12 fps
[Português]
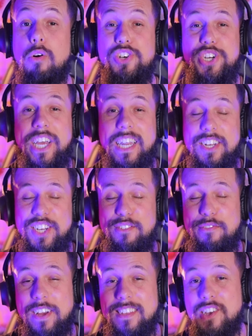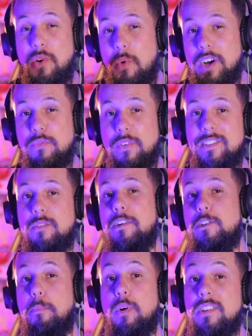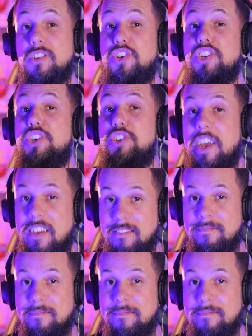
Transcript: onde ele de vez em quando fazia umas pontas de DJ.